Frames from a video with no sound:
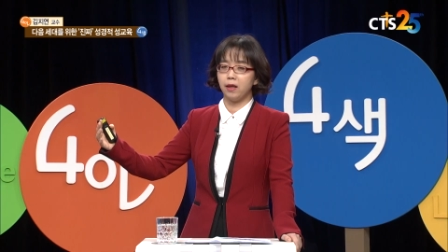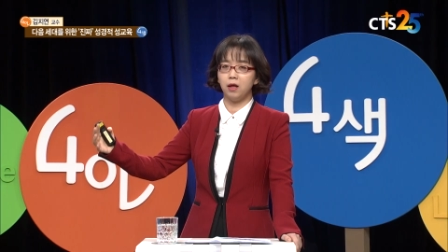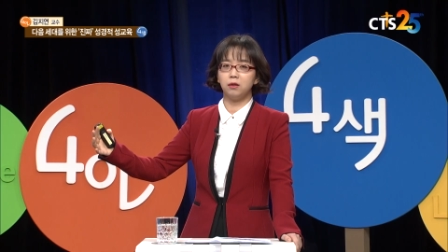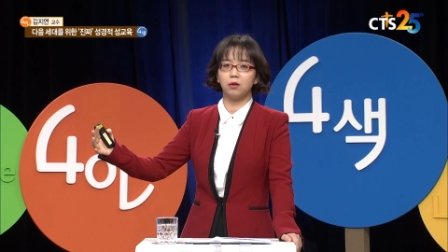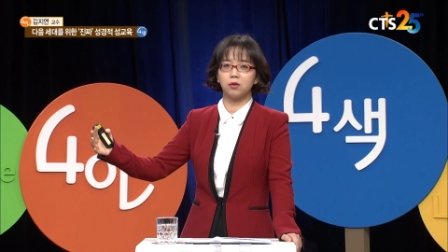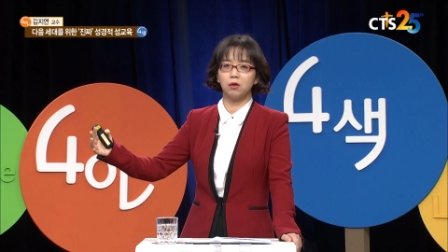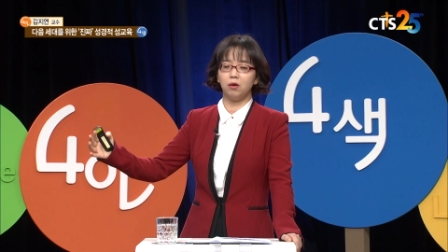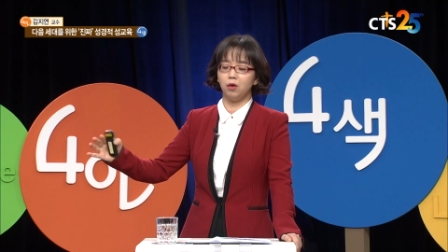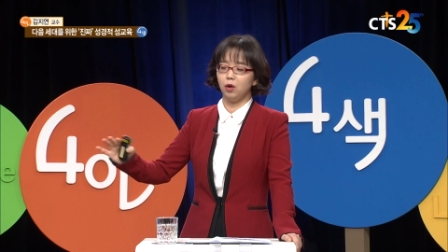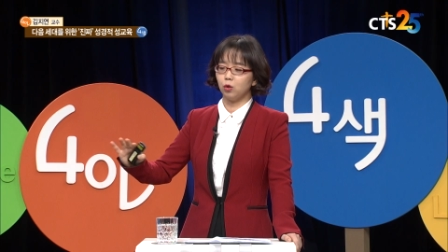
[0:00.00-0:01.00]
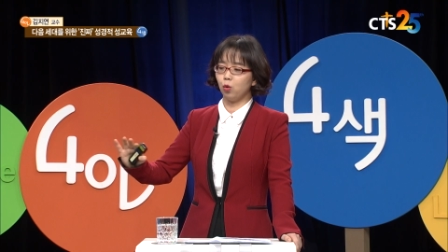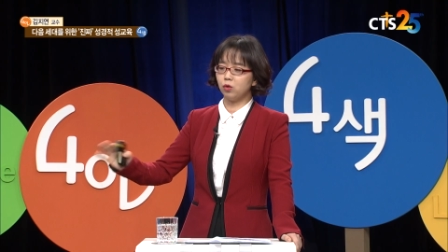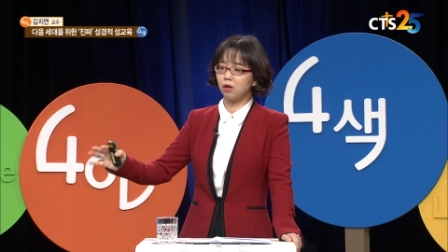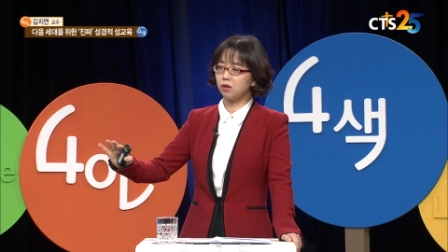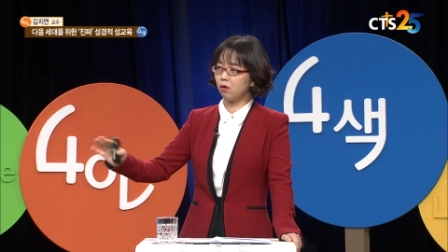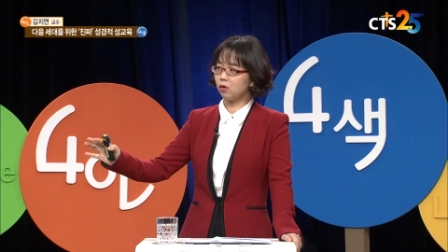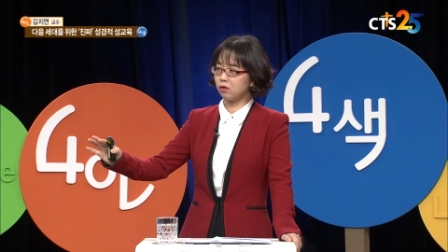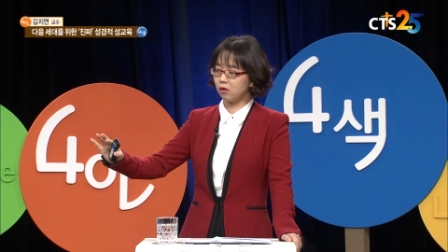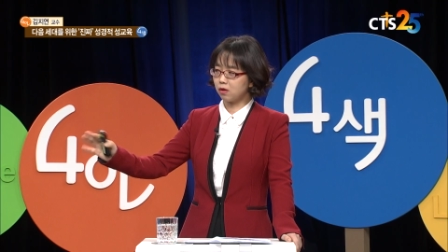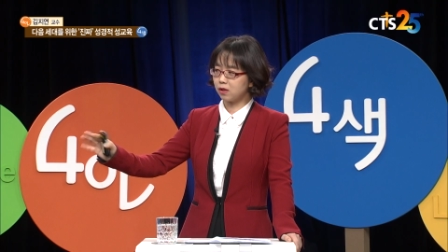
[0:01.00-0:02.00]
예를 들어서 도저히 성,
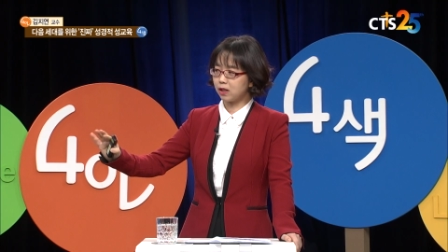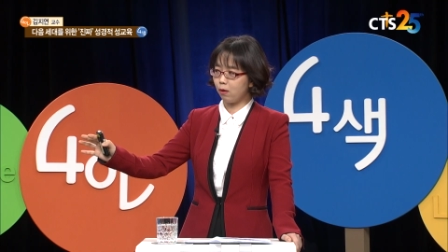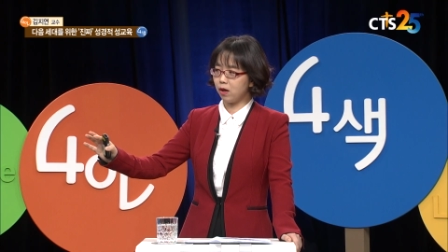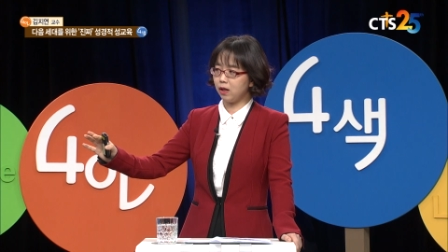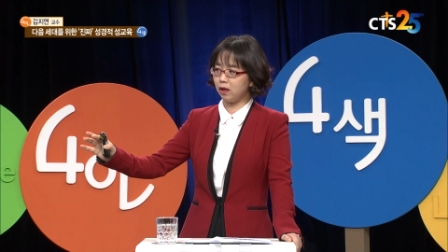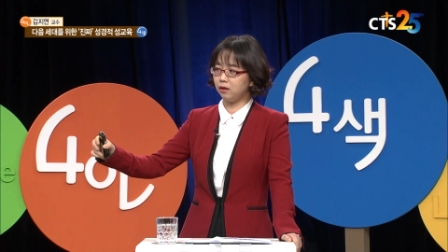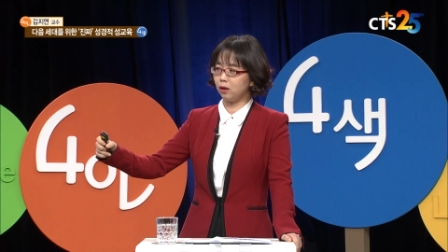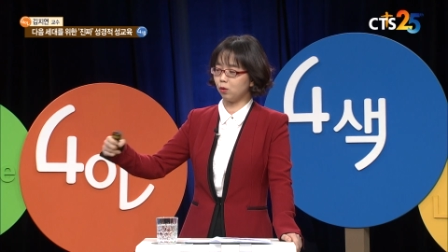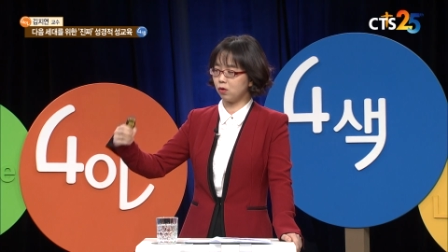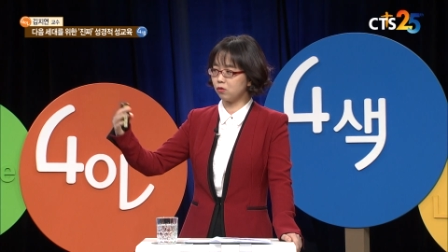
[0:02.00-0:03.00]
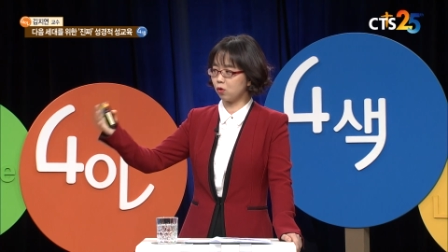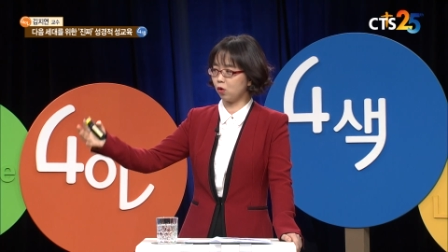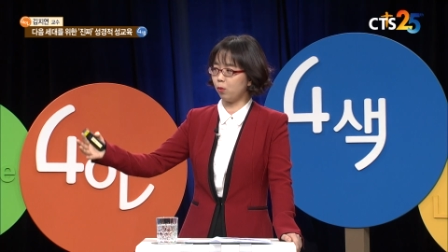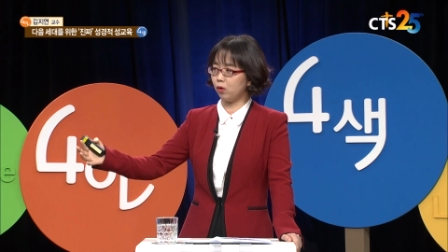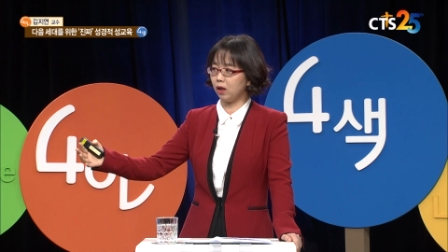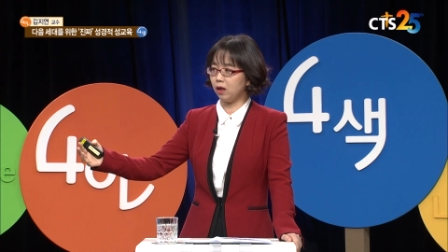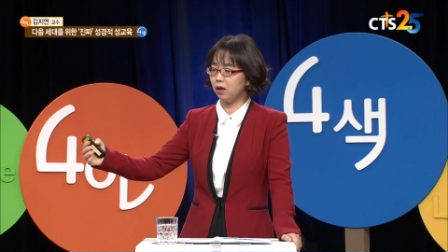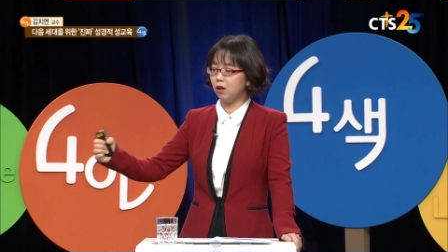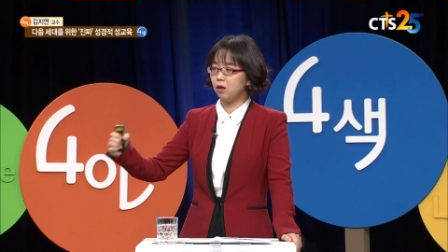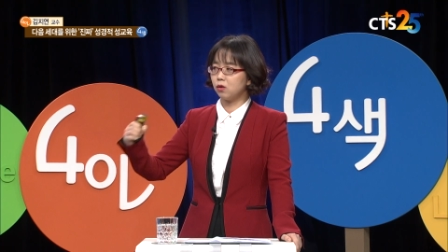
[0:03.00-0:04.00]
성적인 상황이 아닌데도 성적으로 보거나
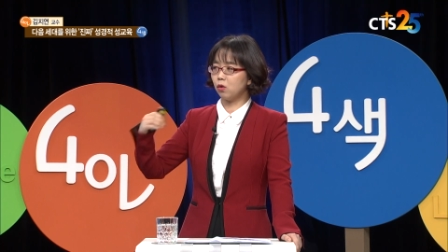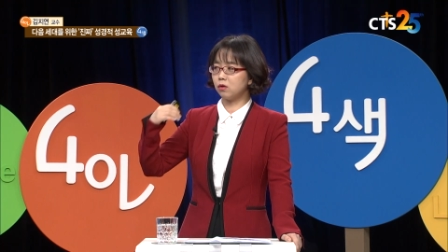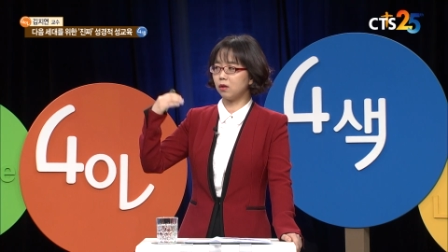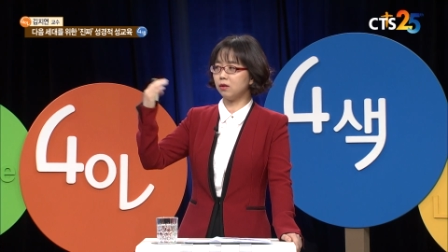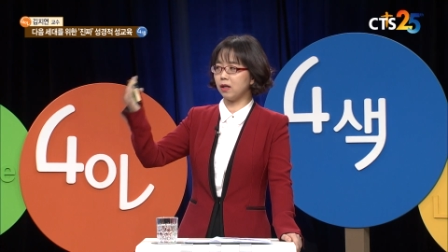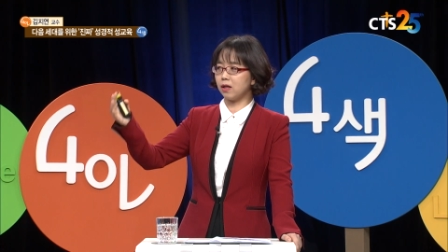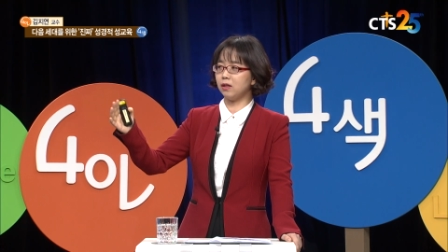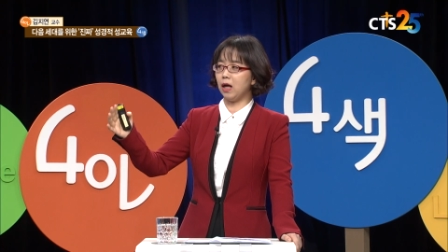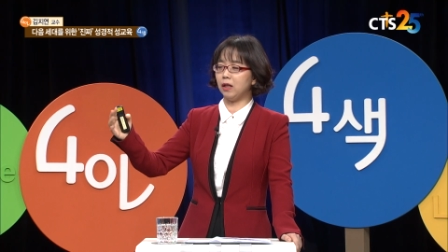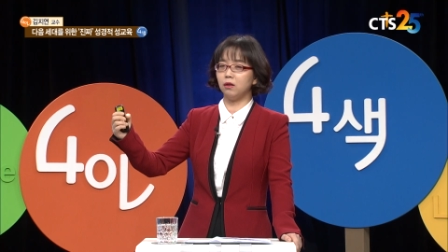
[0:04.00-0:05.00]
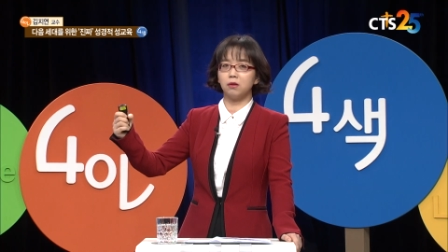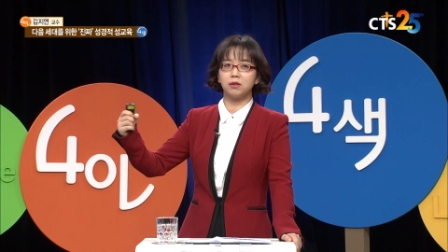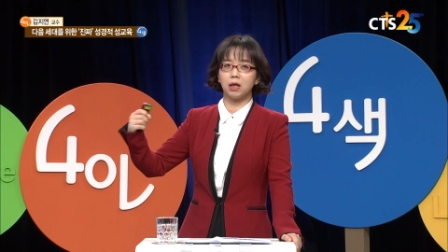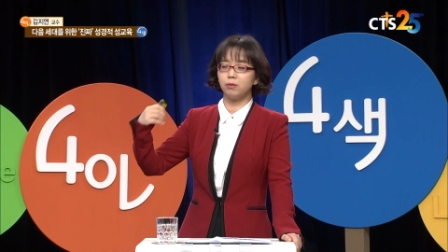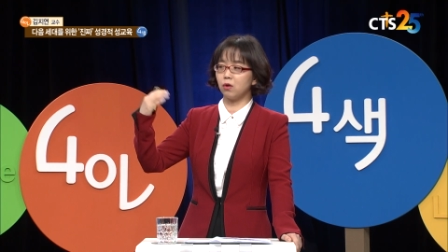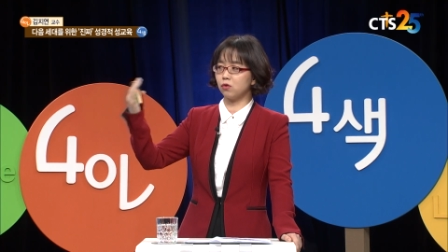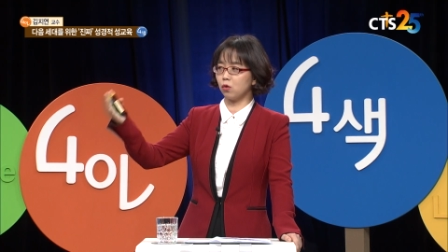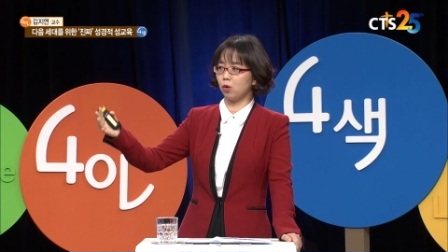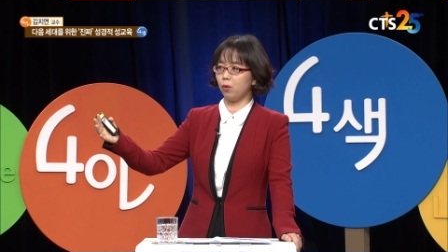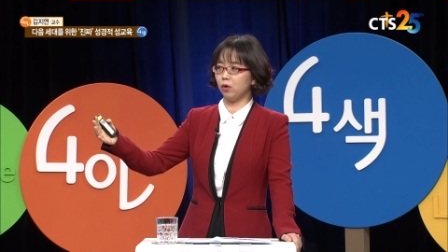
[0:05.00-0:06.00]
성적인 대상이 아니었던 사람을
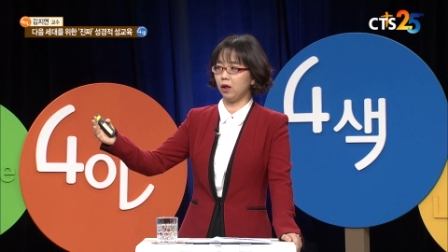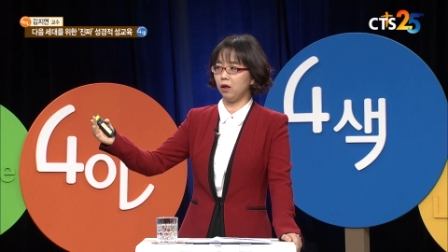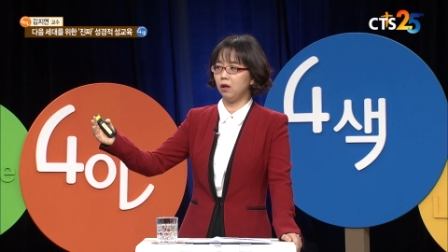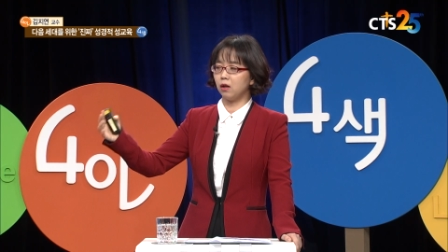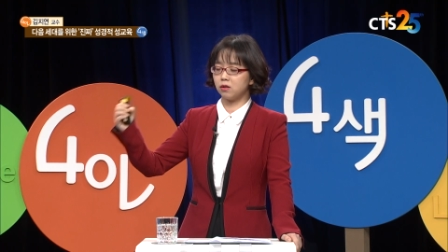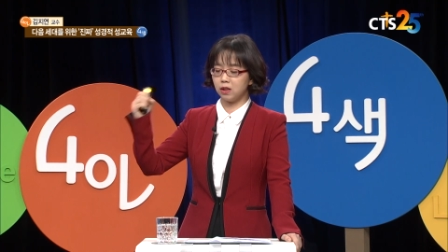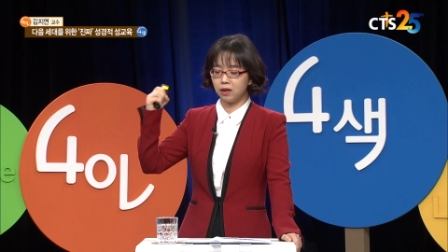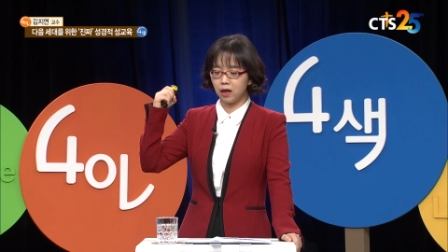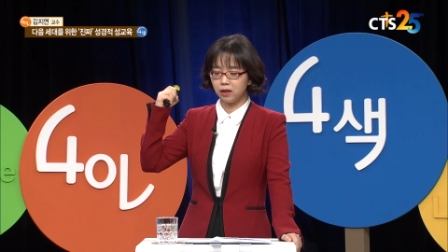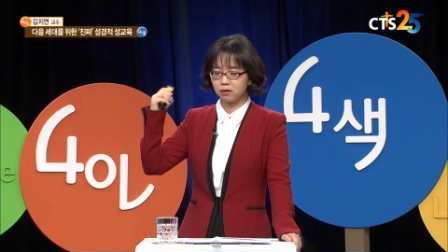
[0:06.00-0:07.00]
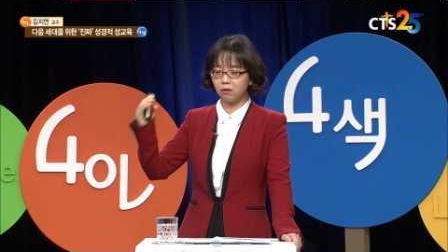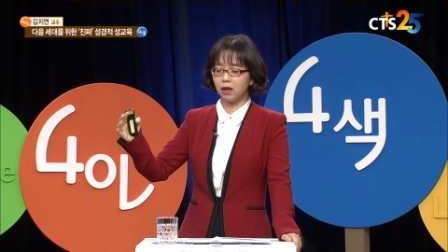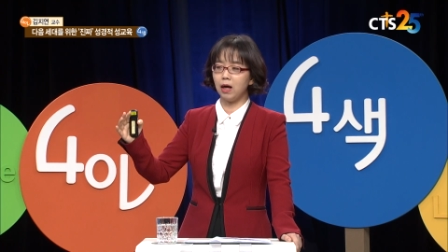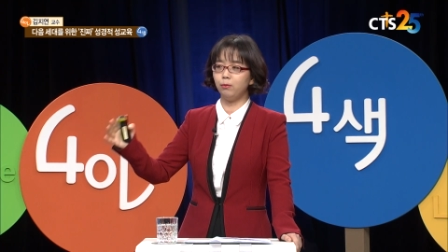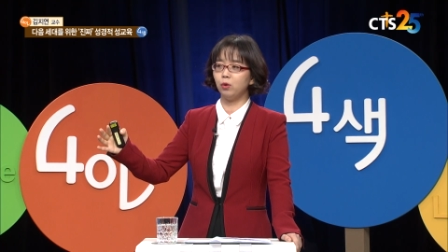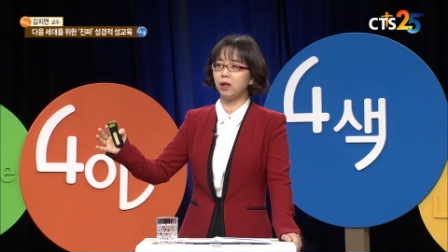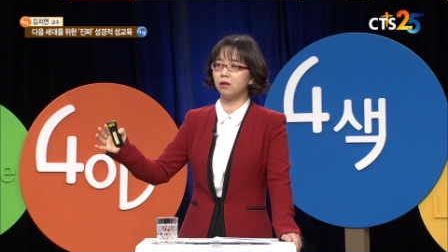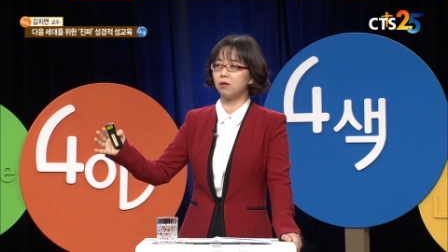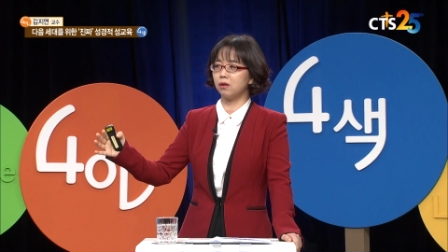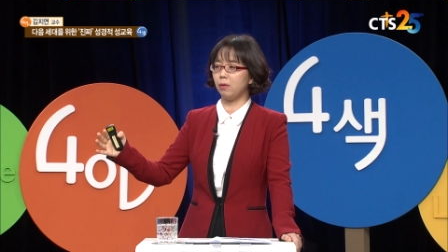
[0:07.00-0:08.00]
성적으로 보거나 그래서 인간이 성에
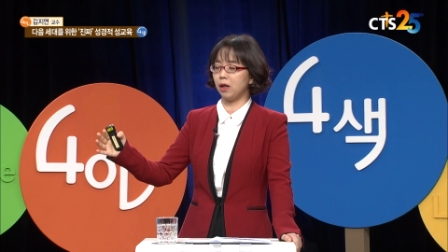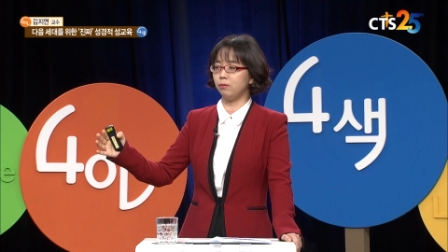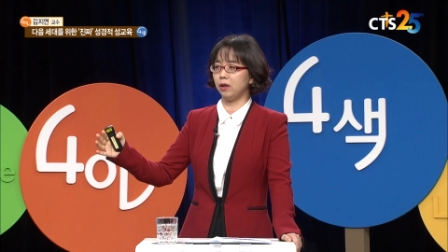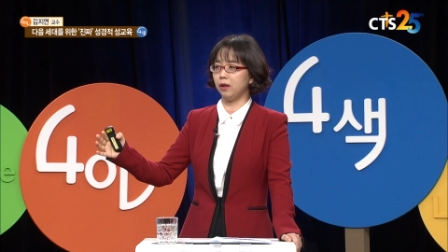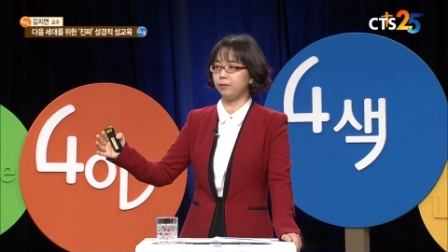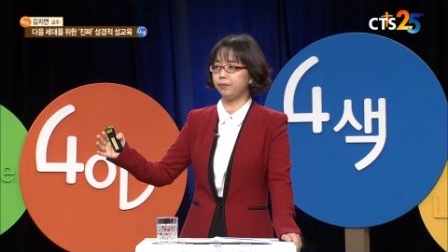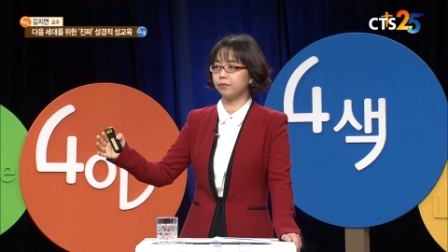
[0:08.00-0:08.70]
함몰되는 것을 말합니다.